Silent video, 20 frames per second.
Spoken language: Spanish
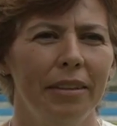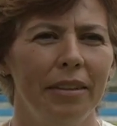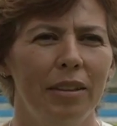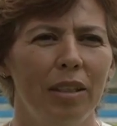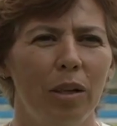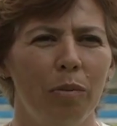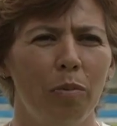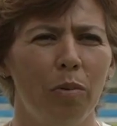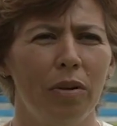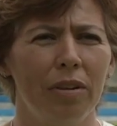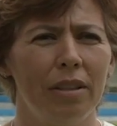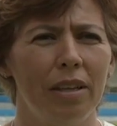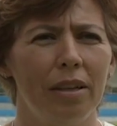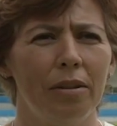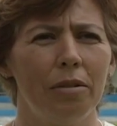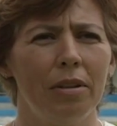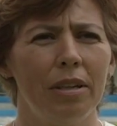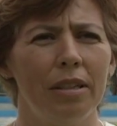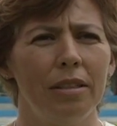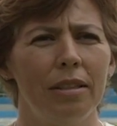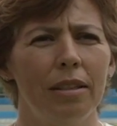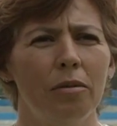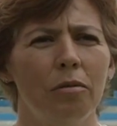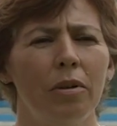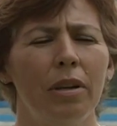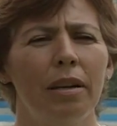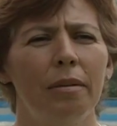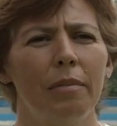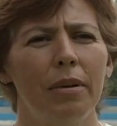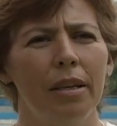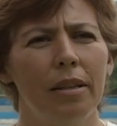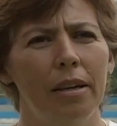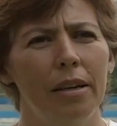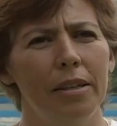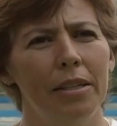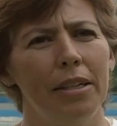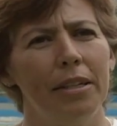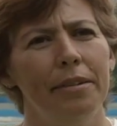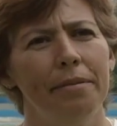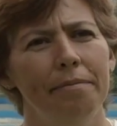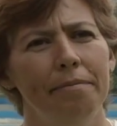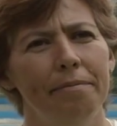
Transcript: ser portadores de una medalla.